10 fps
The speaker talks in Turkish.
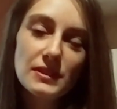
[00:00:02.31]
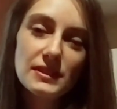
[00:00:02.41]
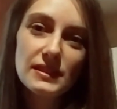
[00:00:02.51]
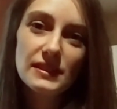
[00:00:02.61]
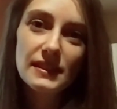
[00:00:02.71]

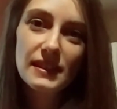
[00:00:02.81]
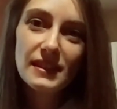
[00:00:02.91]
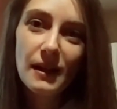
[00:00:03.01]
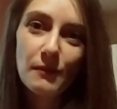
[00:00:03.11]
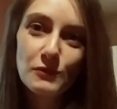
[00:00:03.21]
sizlere
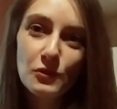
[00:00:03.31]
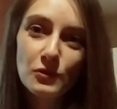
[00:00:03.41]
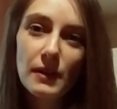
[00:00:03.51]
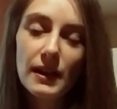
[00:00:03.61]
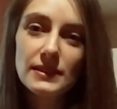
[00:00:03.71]
yapmış
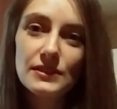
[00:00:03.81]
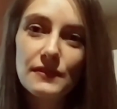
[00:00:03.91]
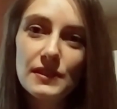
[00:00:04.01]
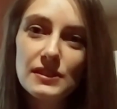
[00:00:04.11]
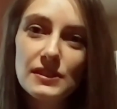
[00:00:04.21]
olduğum
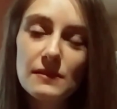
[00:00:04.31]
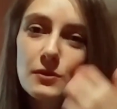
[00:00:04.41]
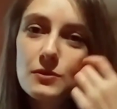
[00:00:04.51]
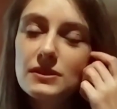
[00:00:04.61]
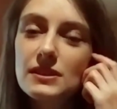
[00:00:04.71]
alışverişlerimi
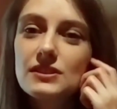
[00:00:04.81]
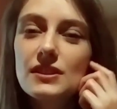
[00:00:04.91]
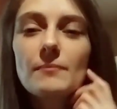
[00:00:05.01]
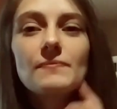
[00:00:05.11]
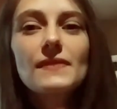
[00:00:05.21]

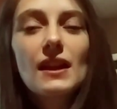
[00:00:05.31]
göstereceğim.